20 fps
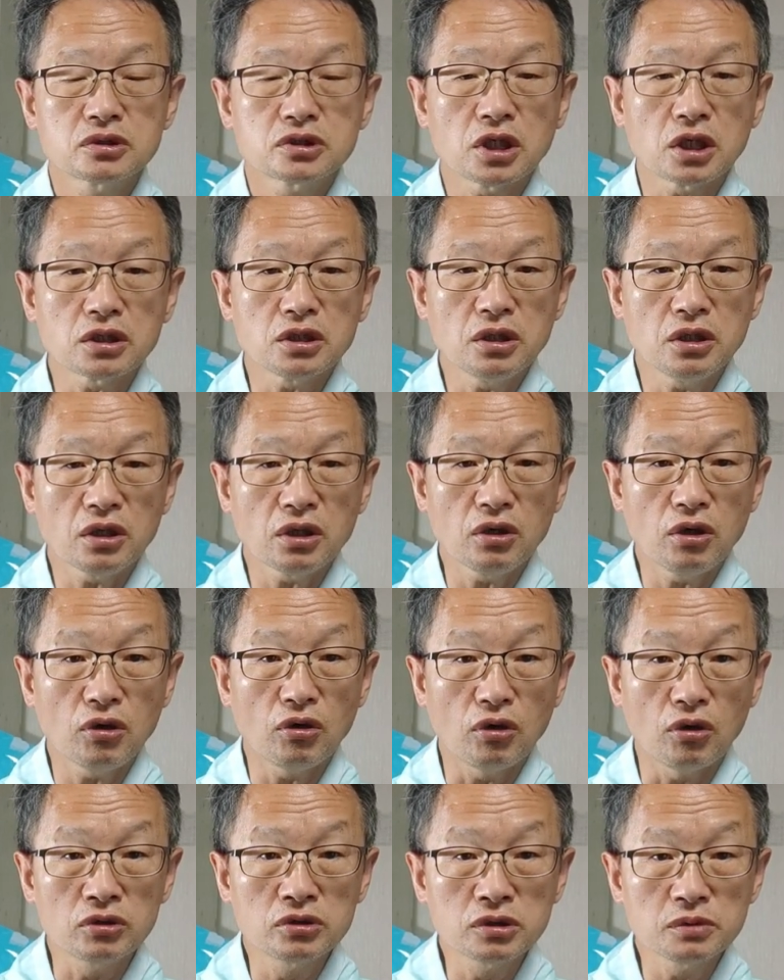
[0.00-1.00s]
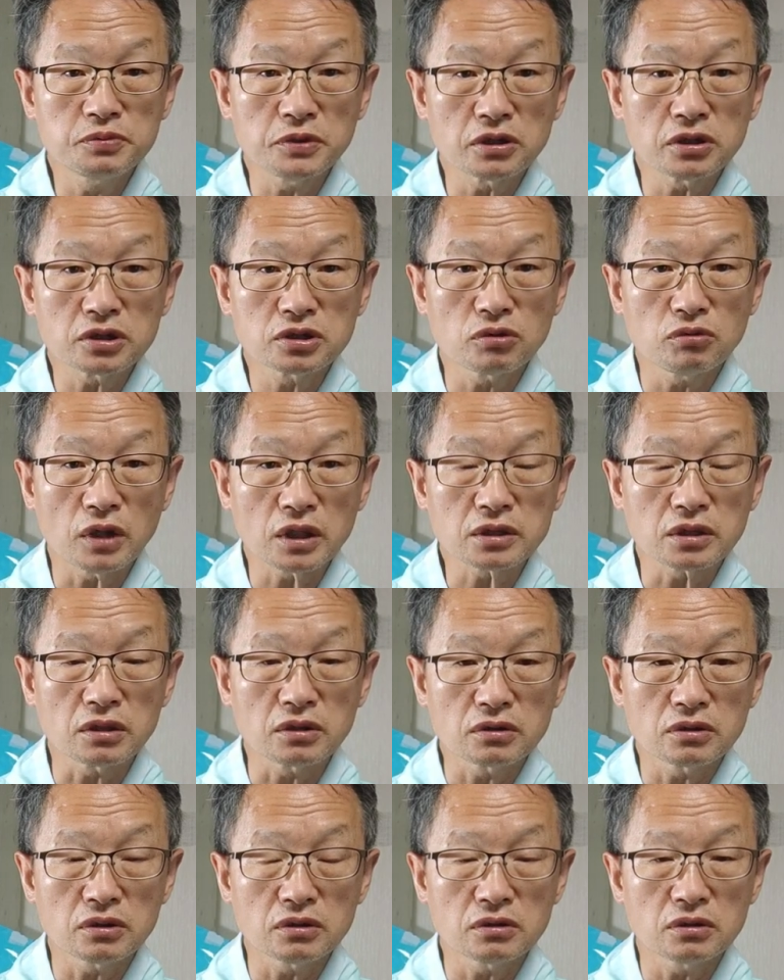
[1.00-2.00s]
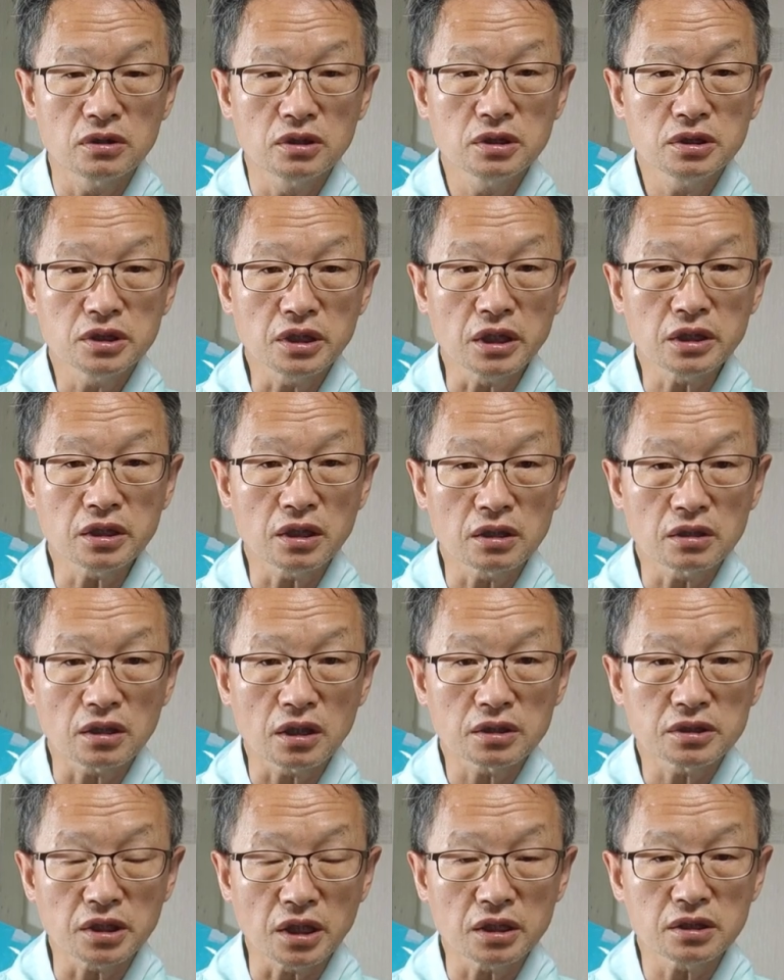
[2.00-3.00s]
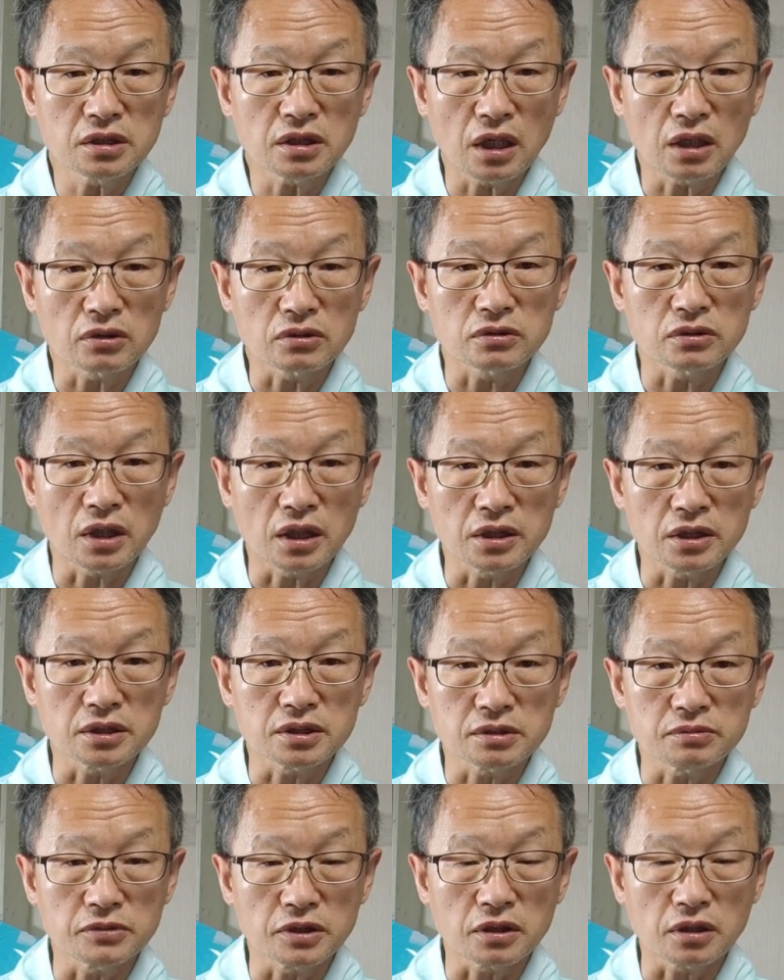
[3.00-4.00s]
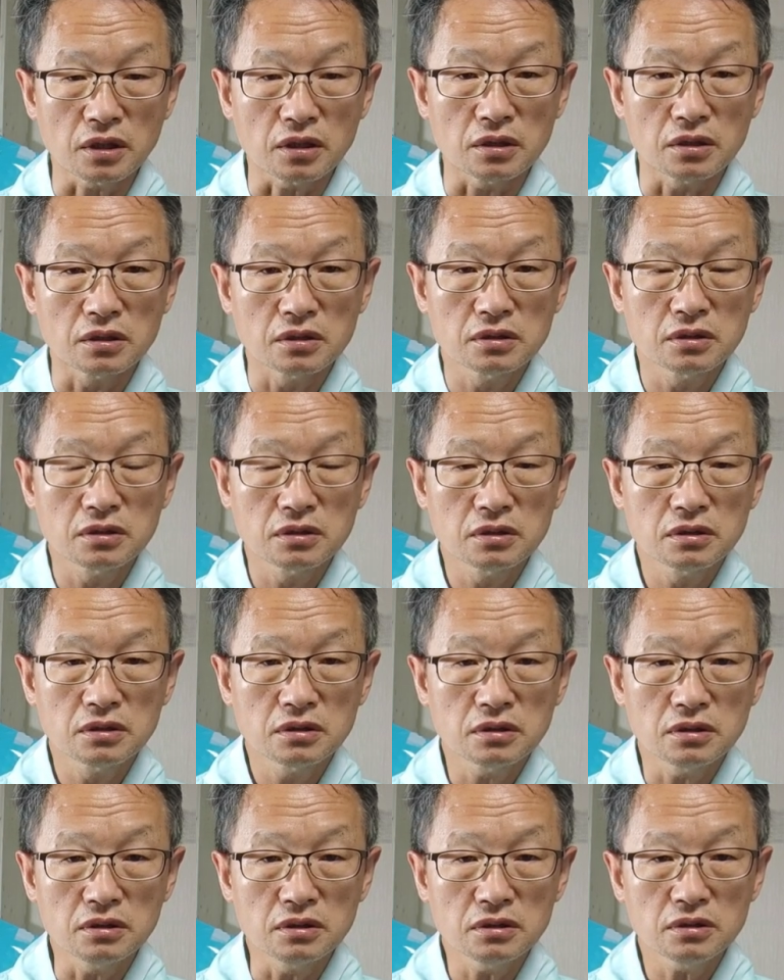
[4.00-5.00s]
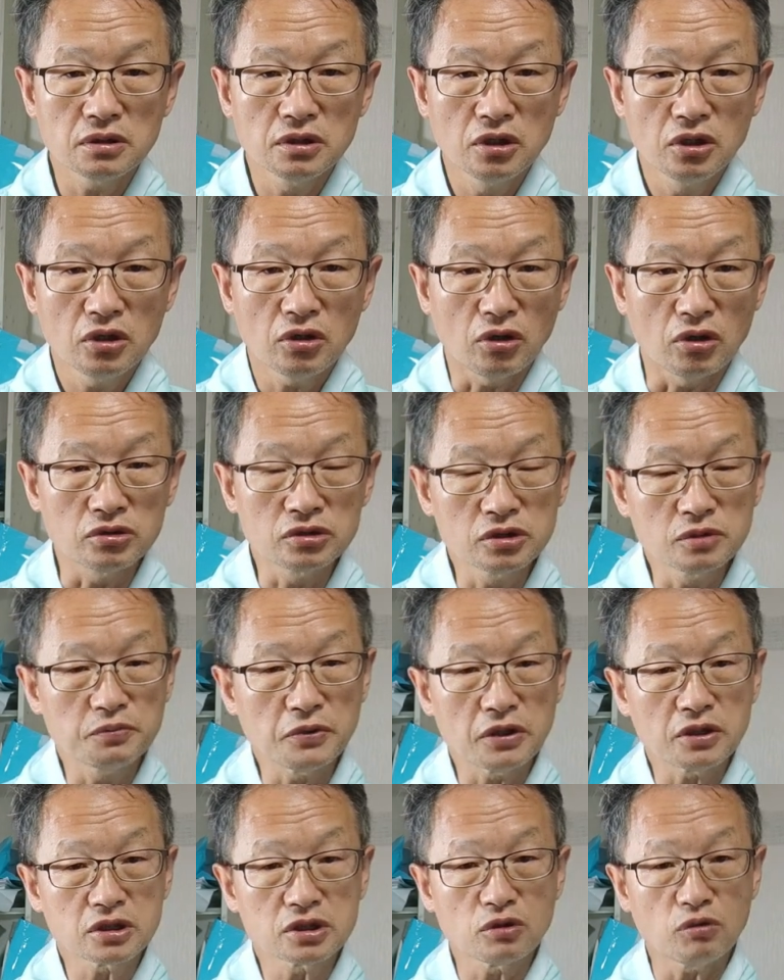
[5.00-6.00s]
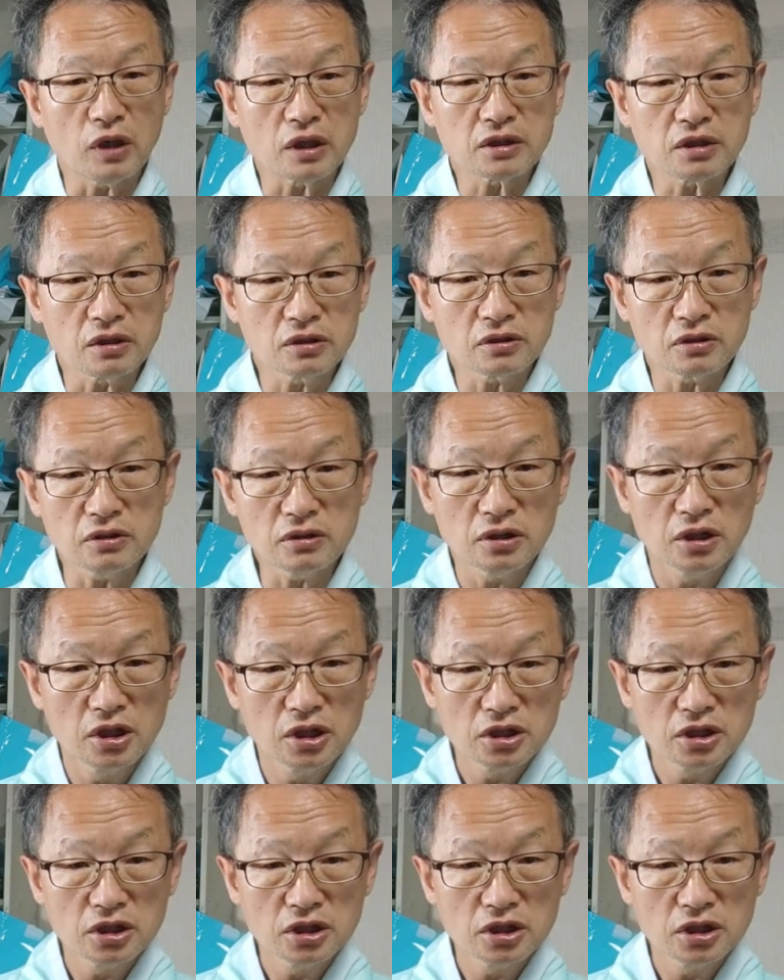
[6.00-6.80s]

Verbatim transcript: 자기네가 어느 별에서 왔다는 걸 얘기할, 얘기를 할 것 아니겠습니까? 어? 느 별에서 왔다는 걸